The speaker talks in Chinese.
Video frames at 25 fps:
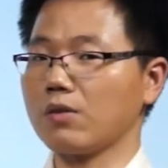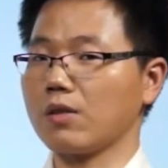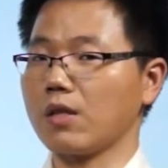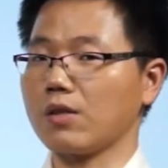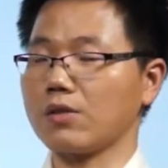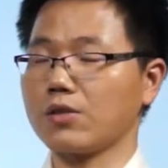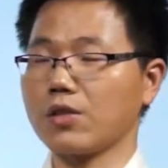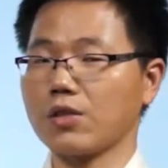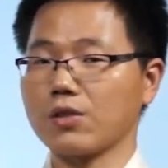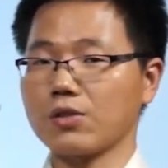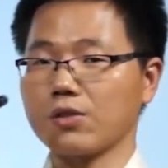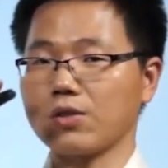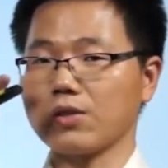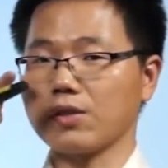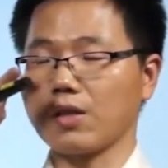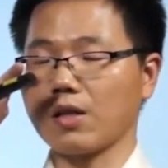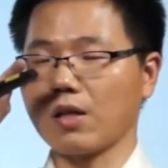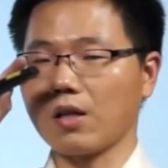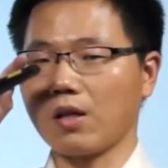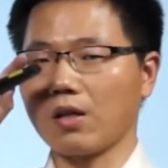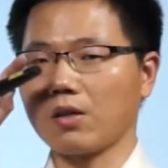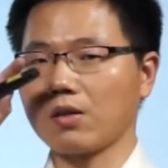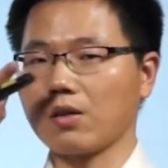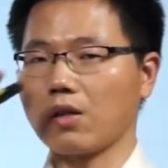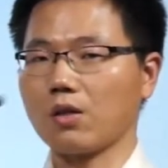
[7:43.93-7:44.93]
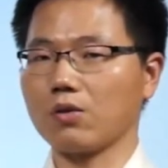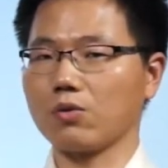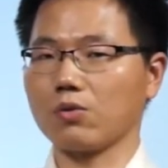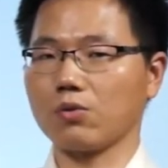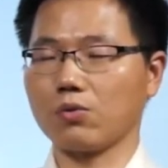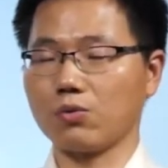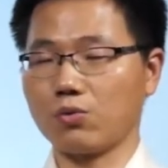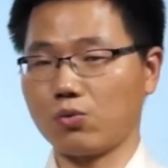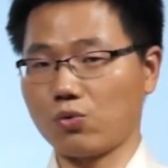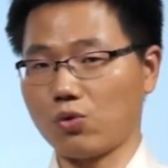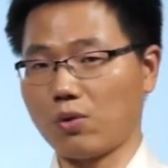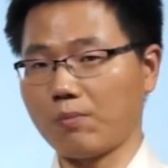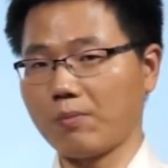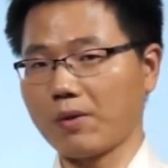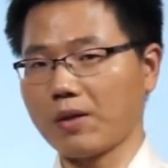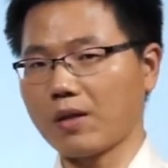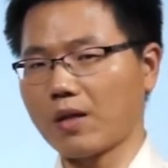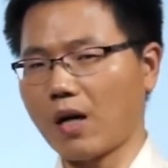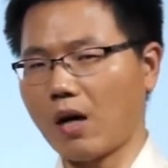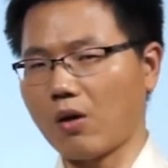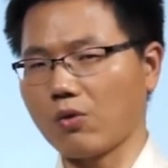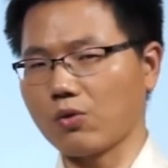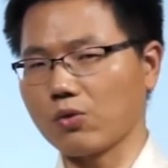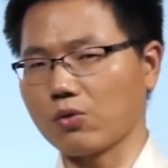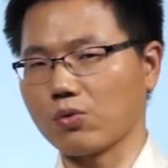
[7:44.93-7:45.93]
像正式的，它就是专门
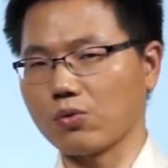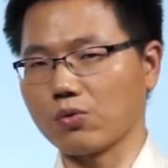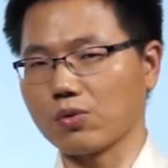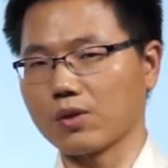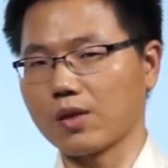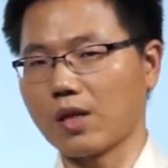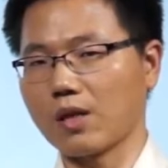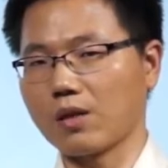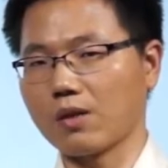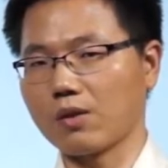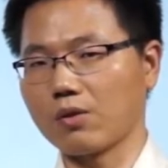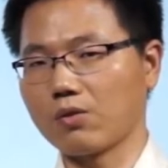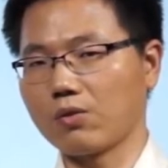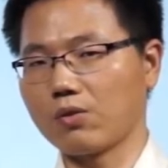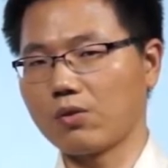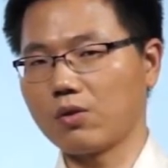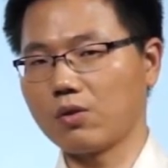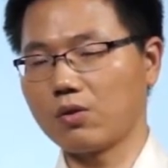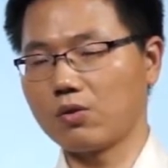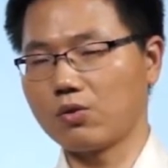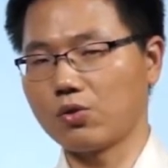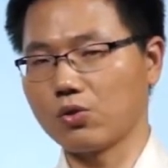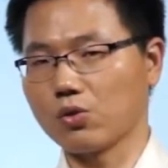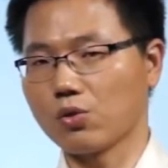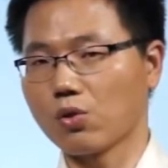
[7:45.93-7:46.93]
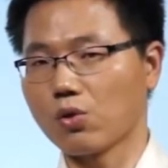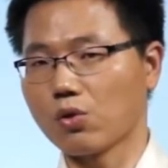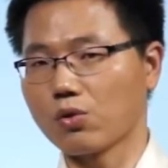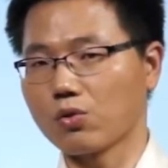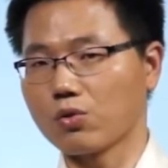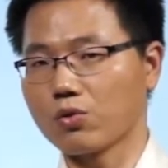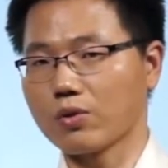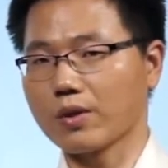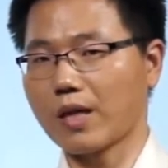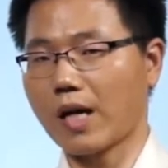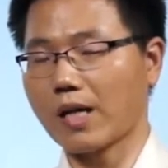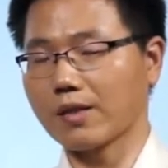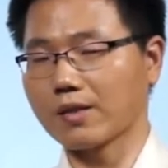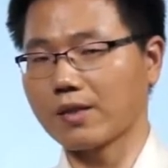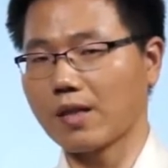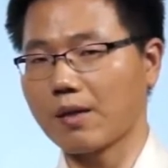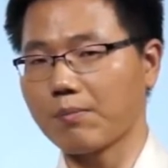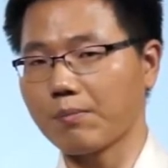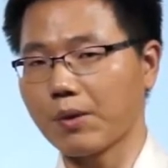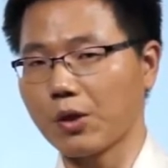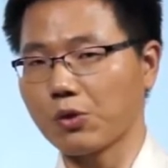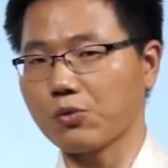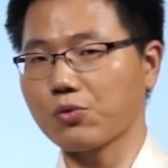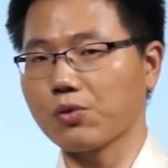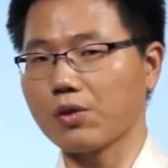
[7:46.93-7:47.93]
搞这种像职工这种岗
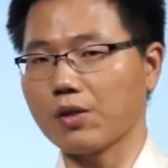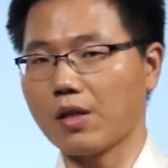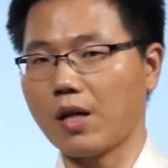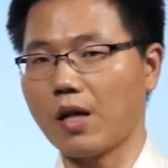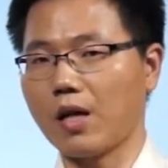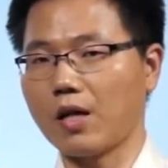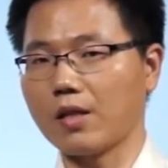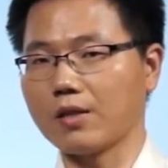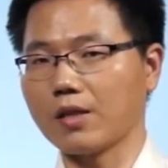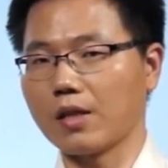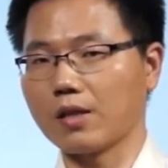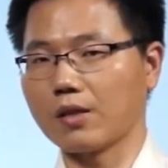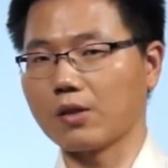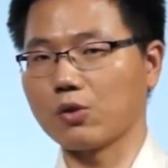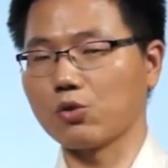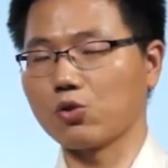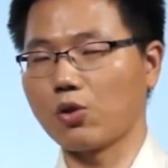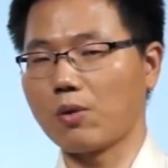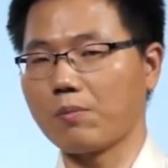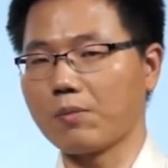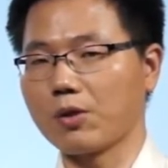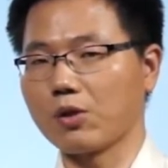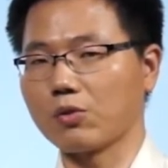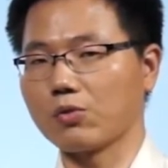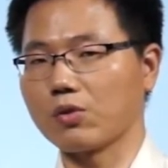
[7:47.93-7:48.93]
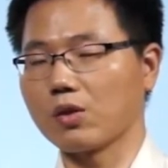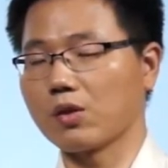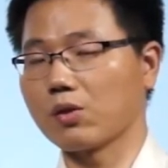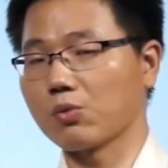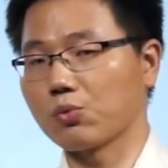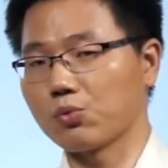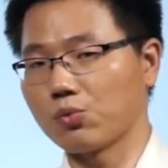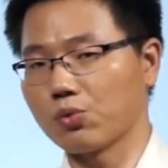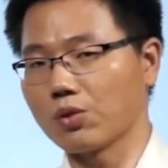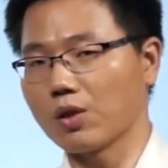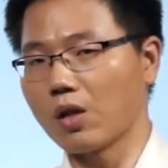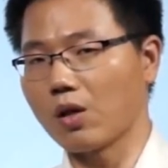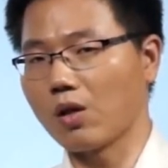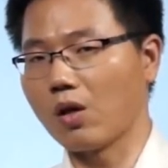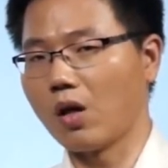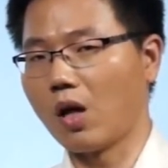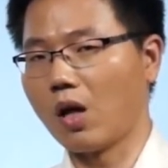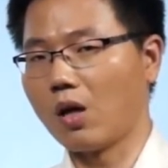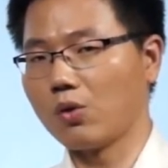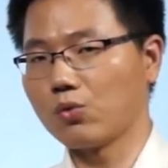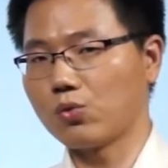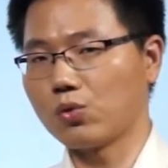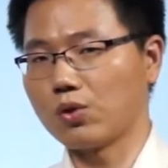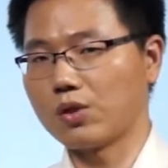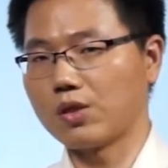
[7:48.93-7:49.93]
前培训。让你专门有这种渠道
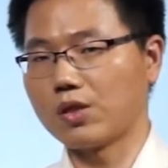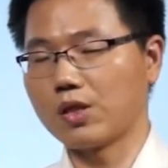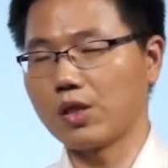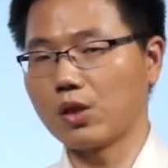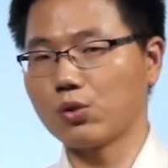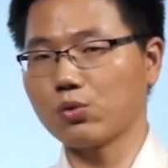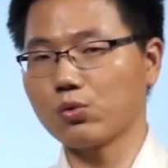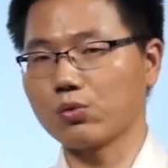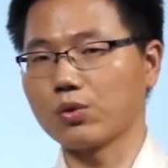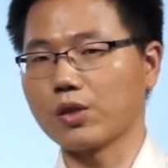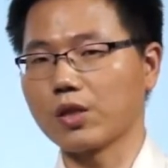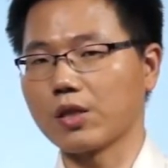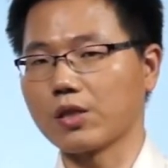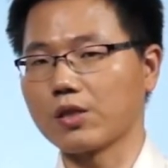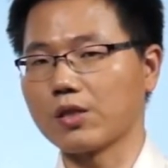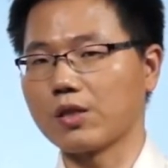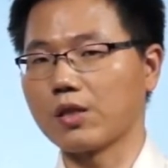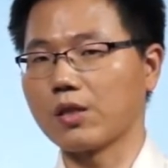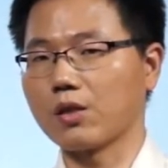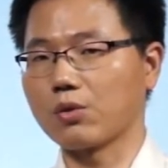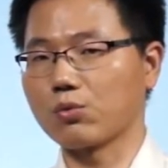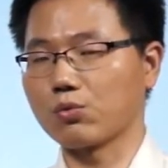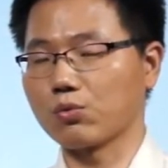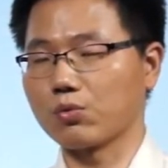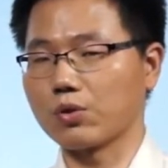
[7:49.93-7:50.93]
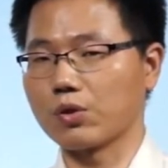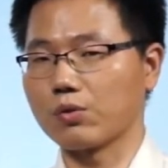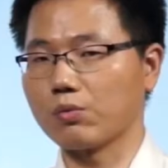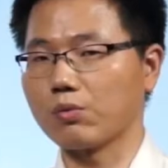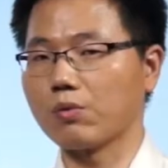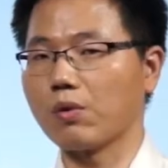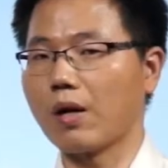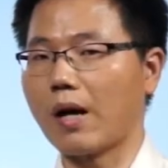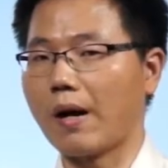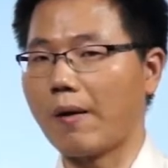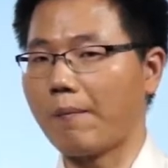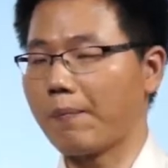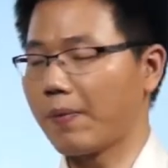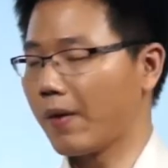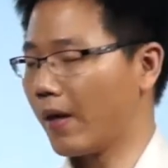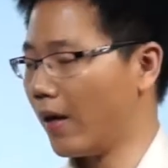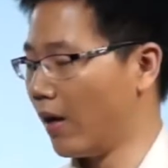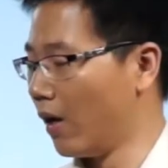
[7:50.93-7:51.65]
去接触这个新的组织文化，